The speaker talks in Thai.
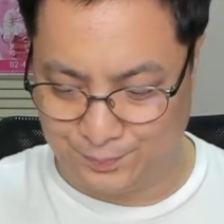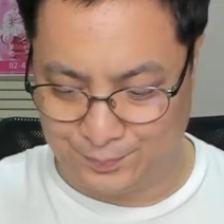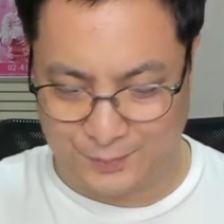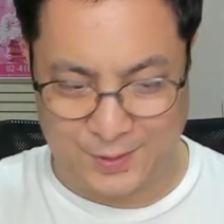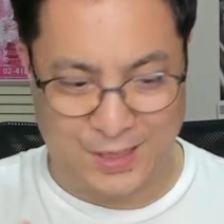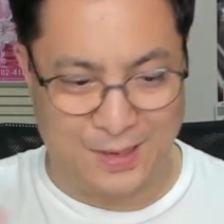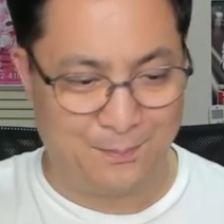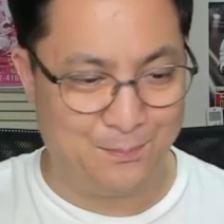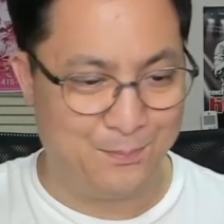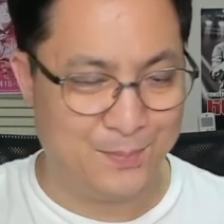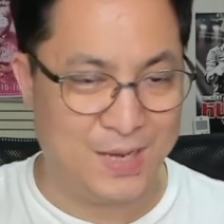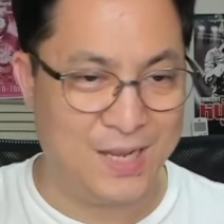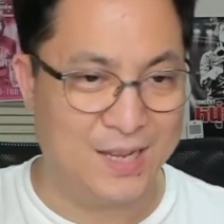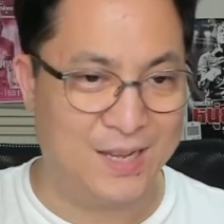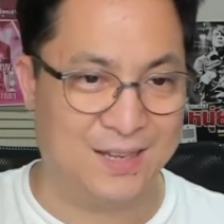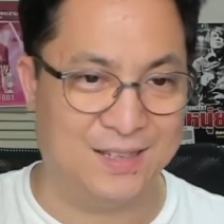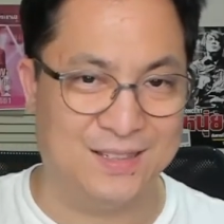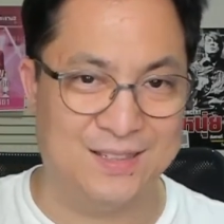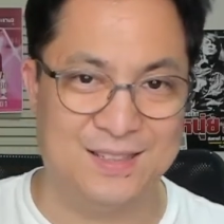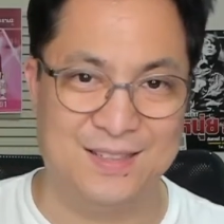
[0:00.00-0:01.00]
แฮปปี้
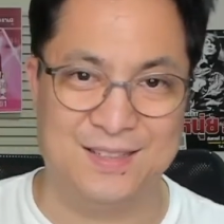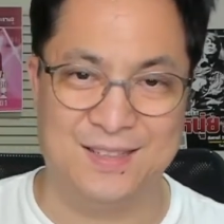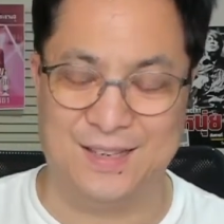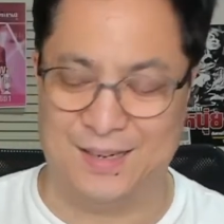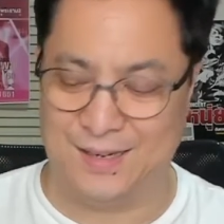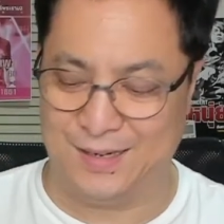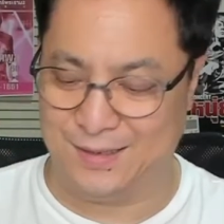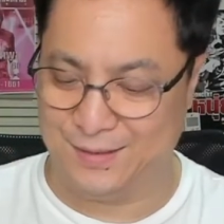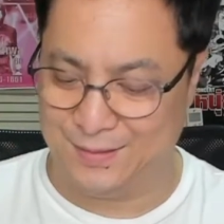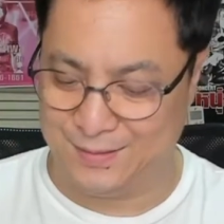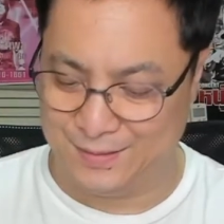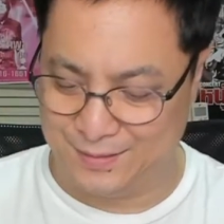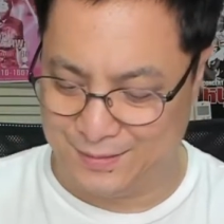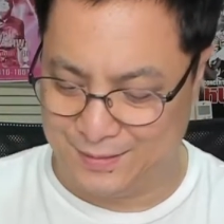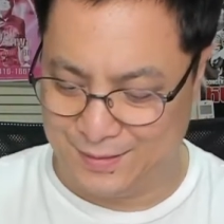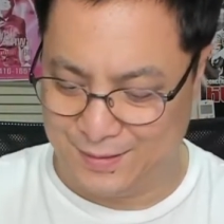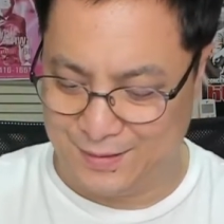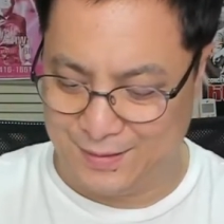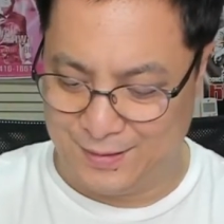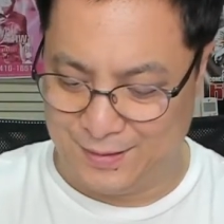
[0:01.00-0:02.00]
เสียง
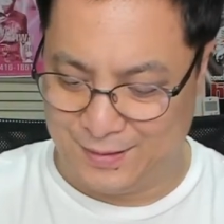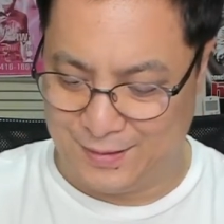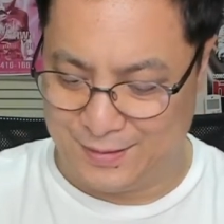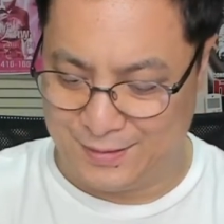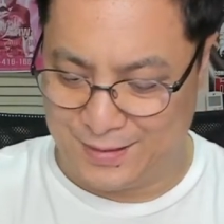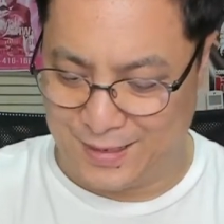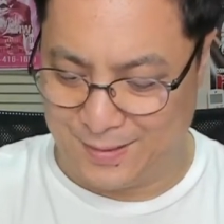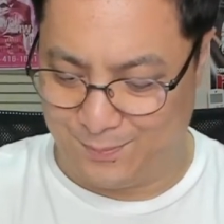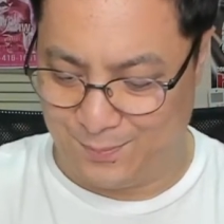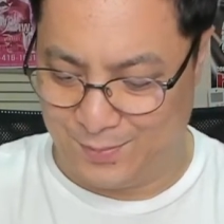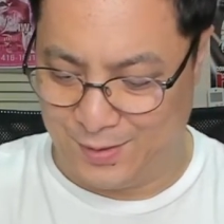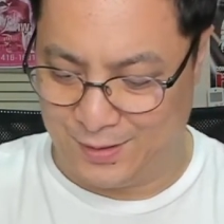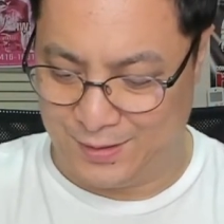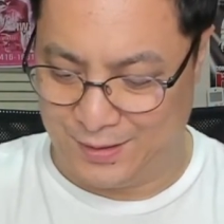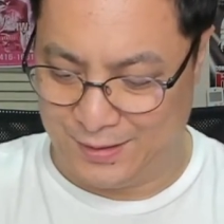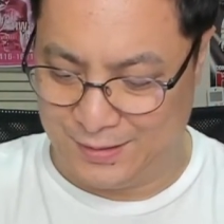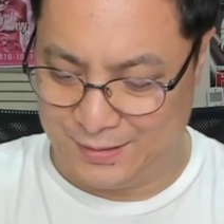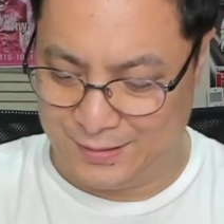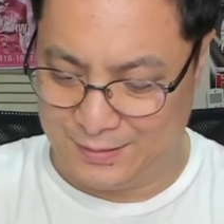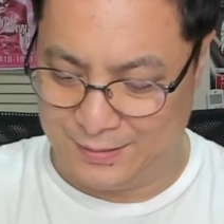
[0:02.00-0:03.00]
แจ่มเลย
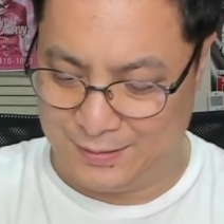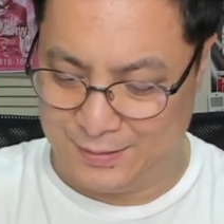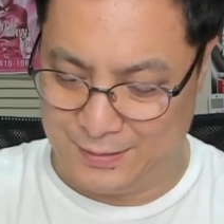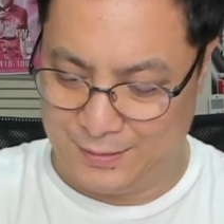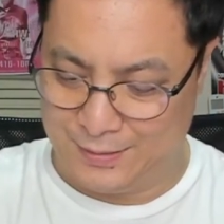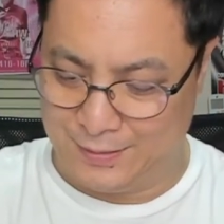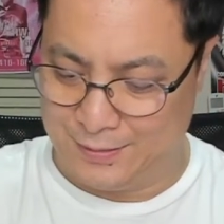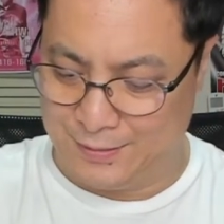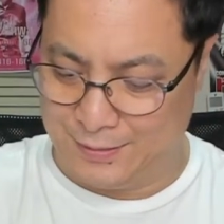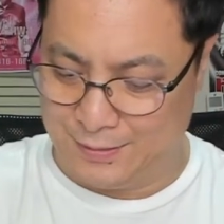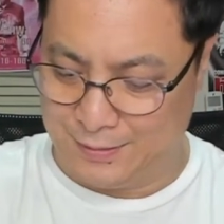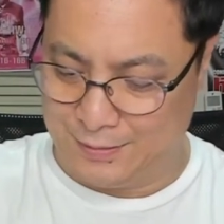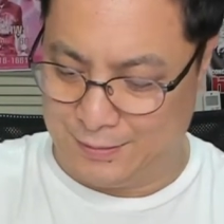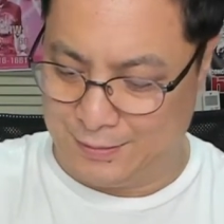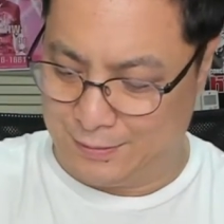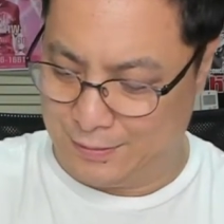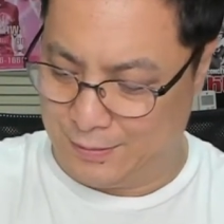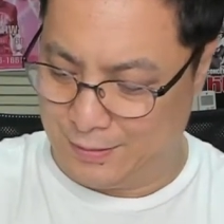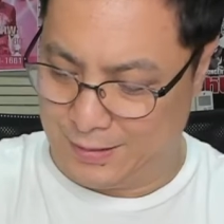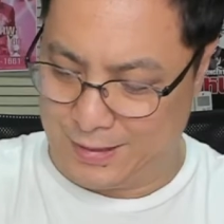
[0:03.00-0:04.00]

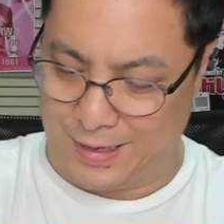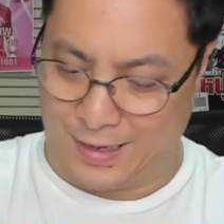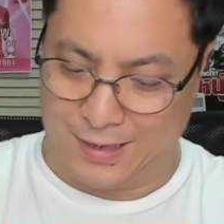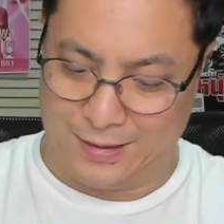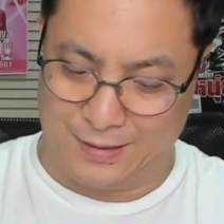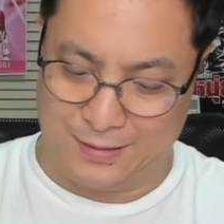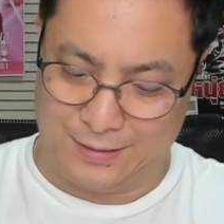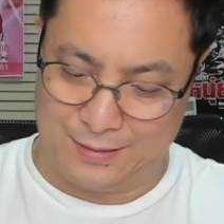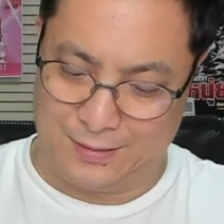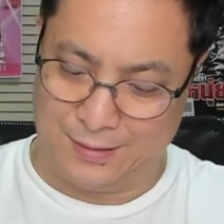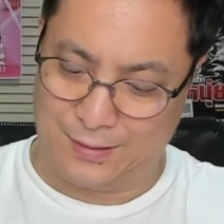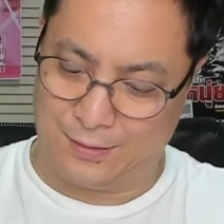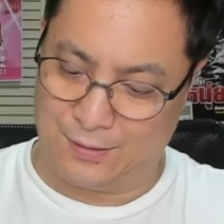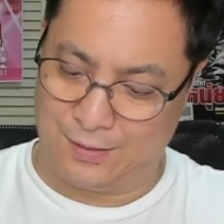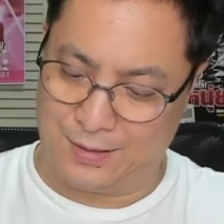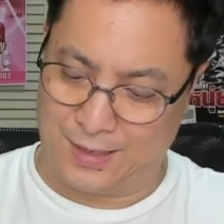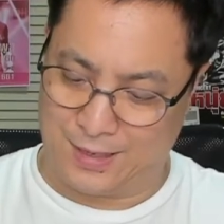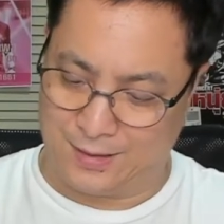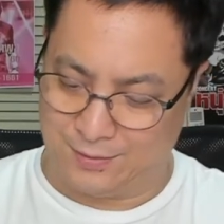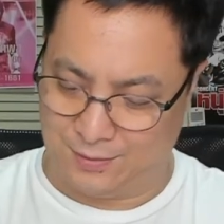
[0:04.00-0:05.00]
ก็แกะนี่ก็
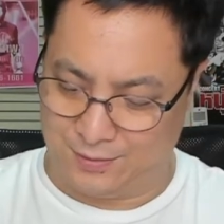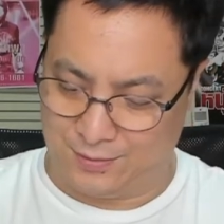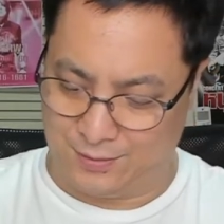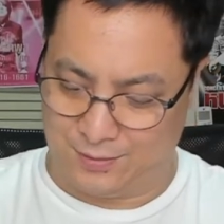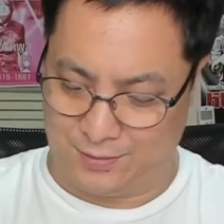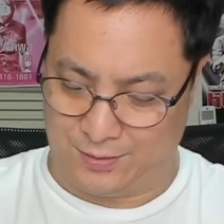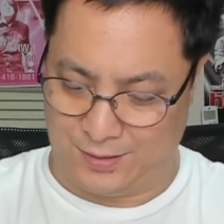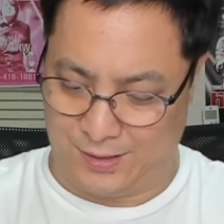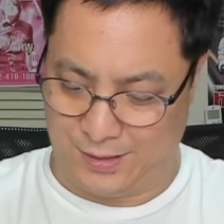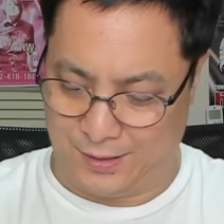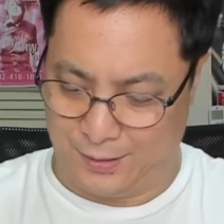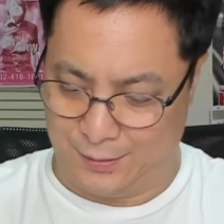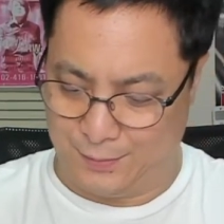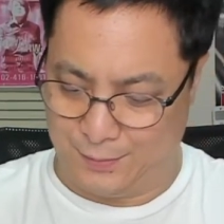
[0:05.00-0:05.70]
แกะสดๆเลย